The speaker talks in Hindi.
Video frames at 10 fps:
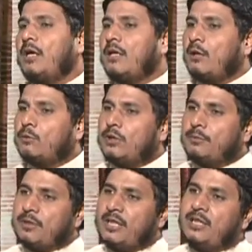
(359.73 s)
ना खुद
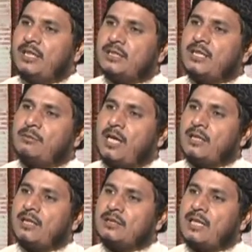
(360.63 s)
अपने लिए इस्तेमाल
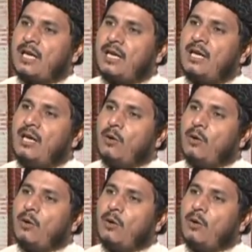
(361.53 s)
करता है